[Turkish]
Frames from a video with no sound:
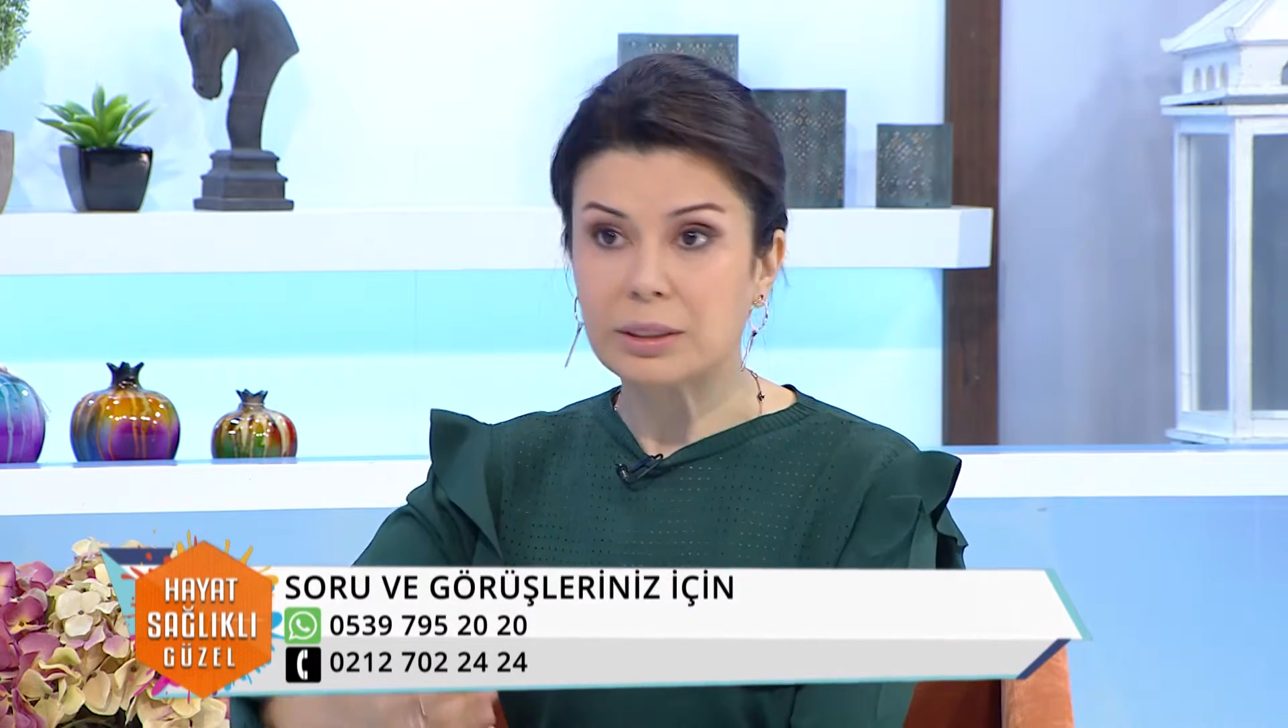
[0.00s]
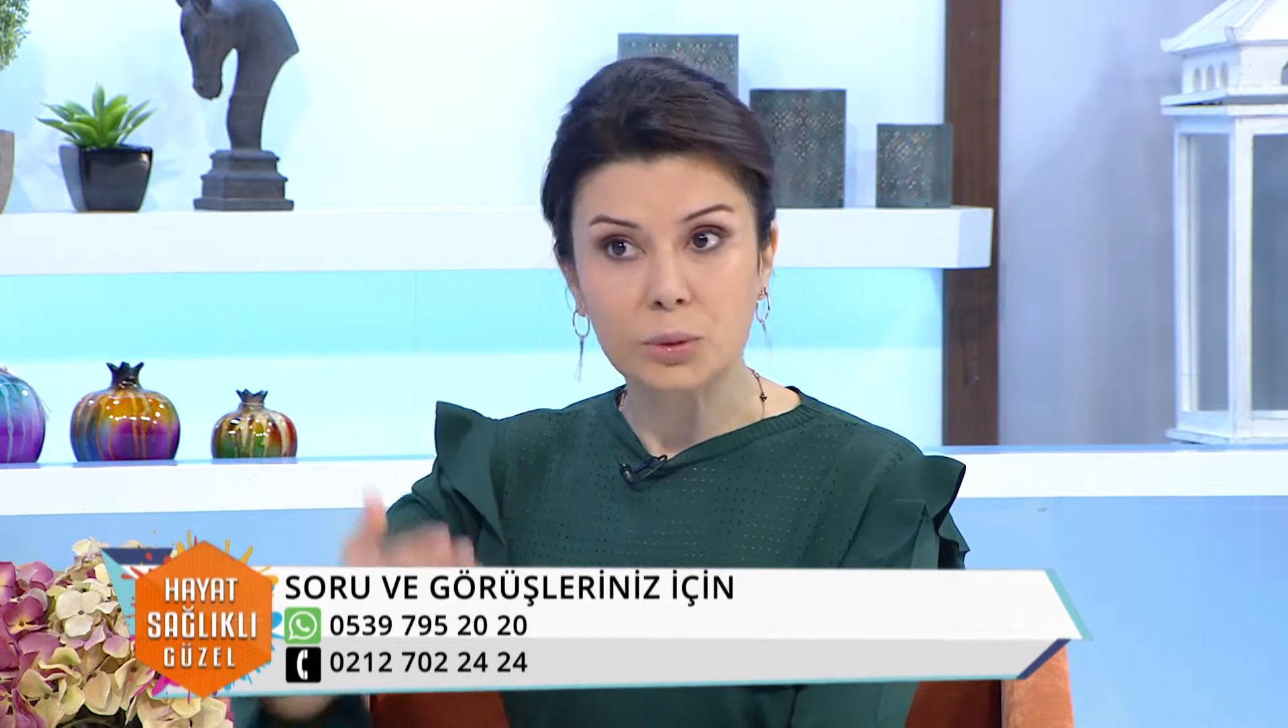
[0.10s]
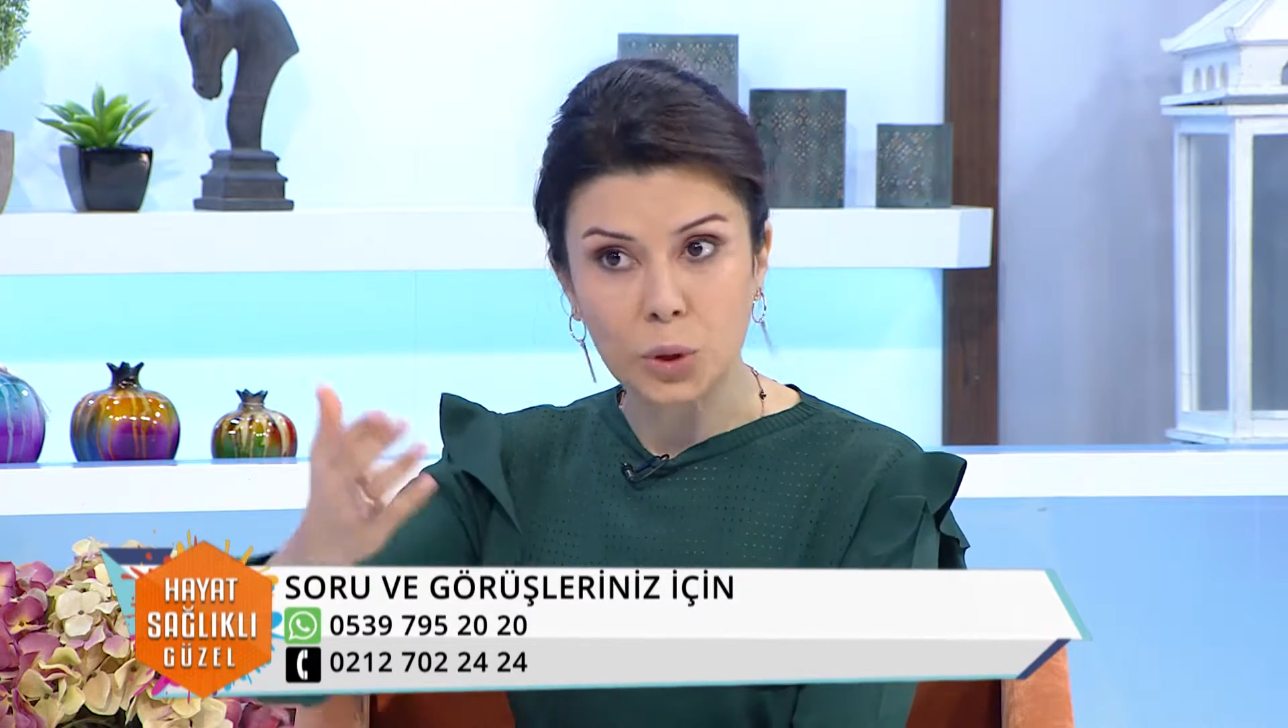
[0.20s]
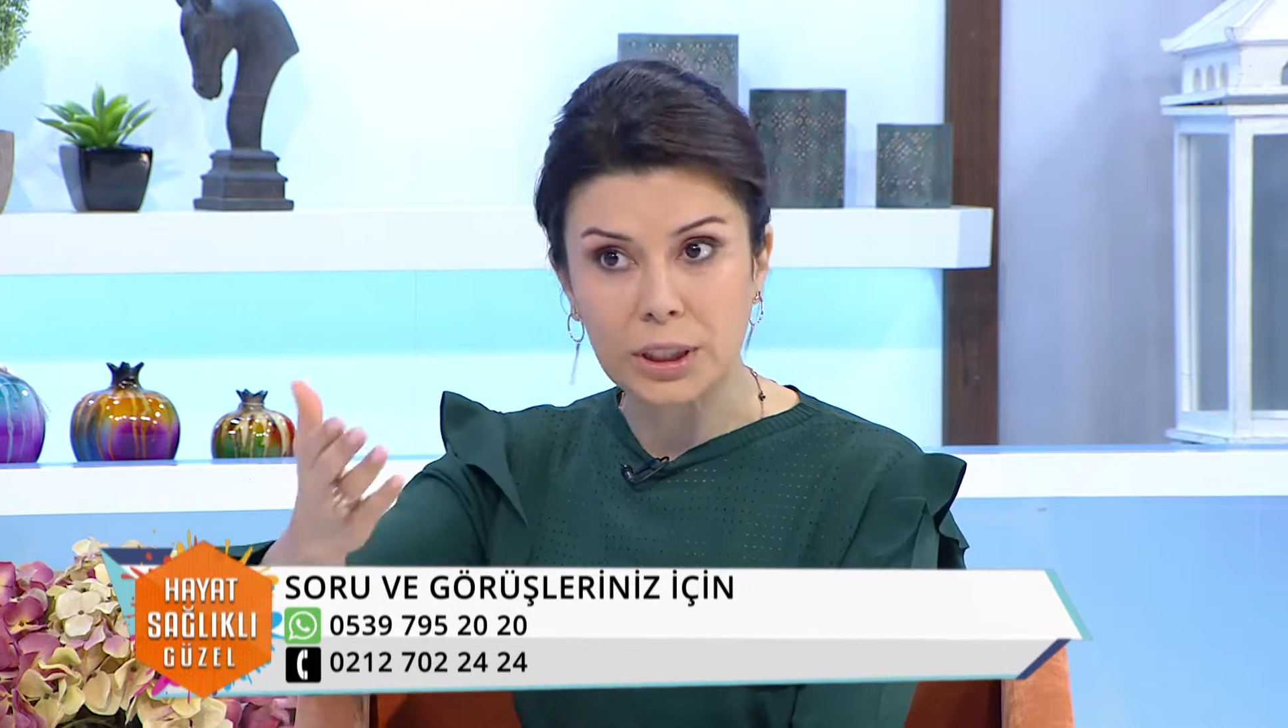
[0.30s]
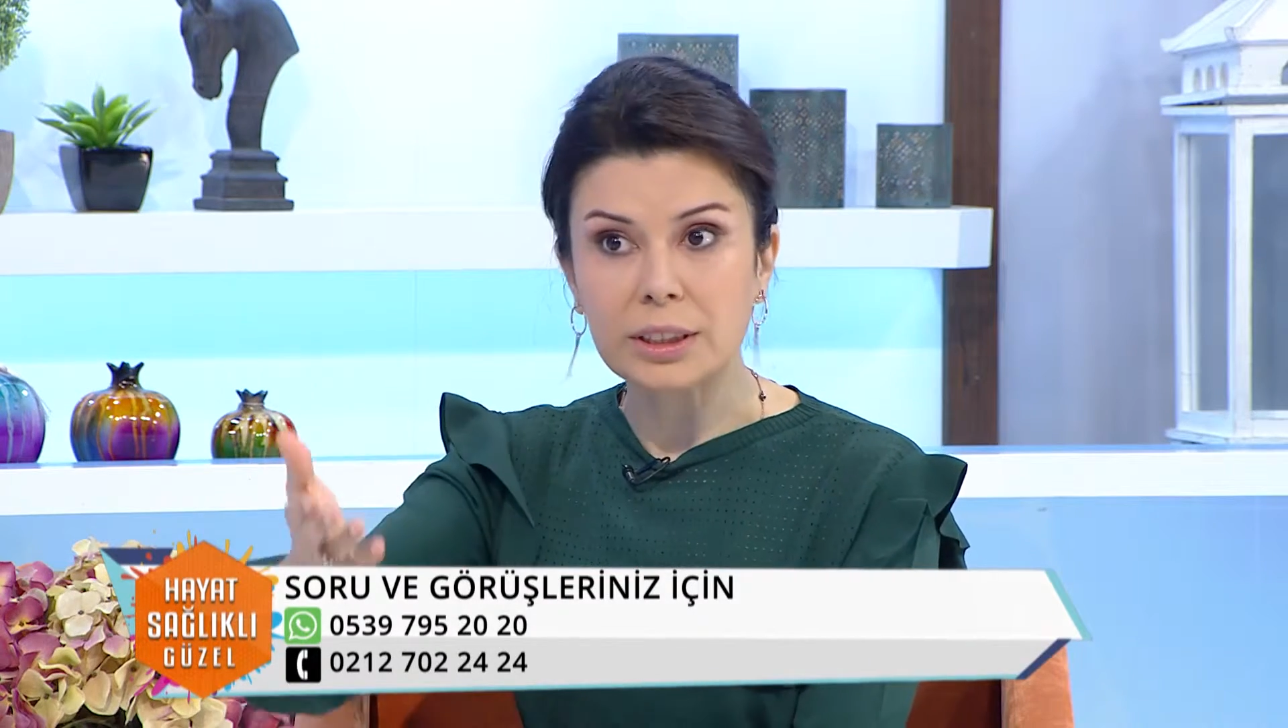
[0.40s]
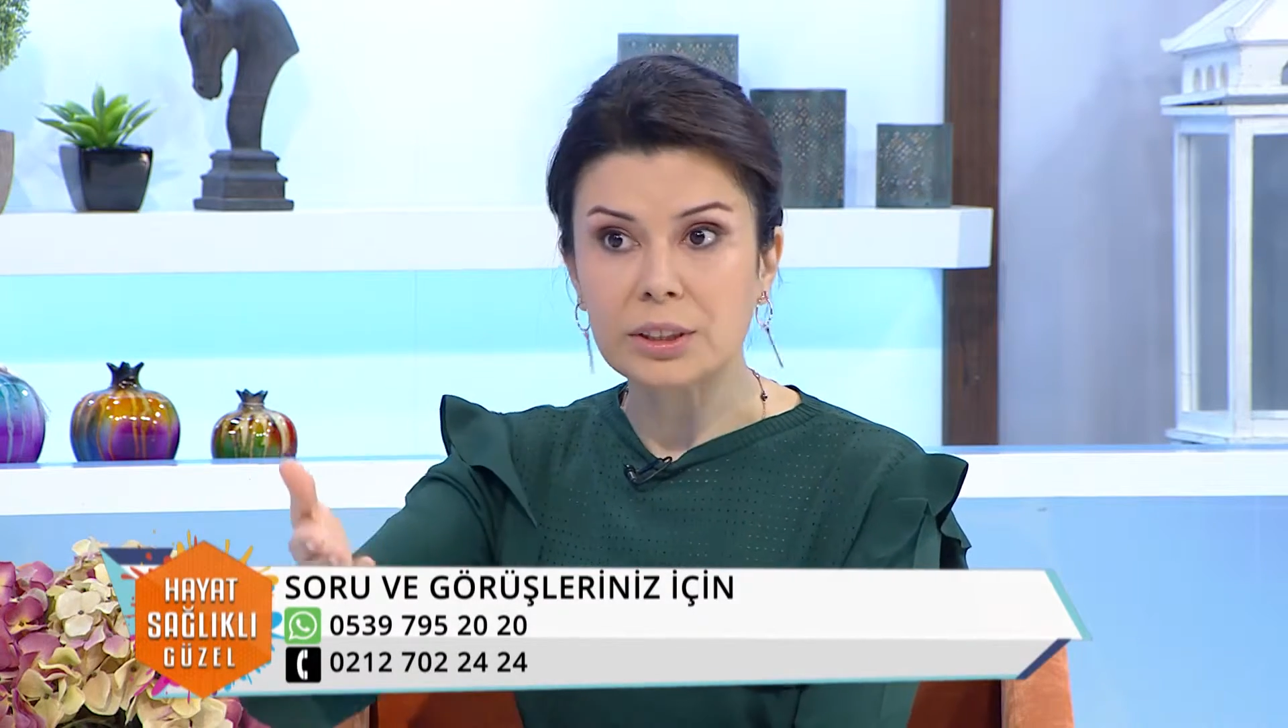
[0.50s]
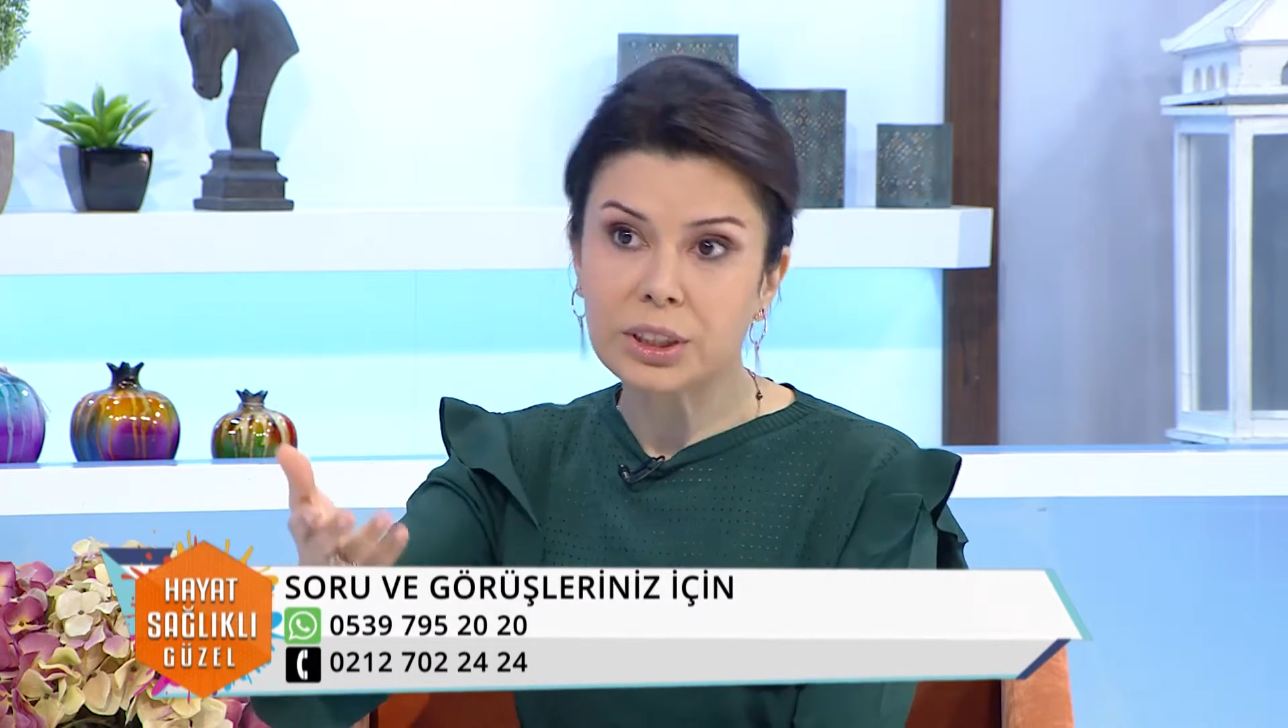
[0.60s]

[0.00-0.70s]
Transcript: söylediğiniz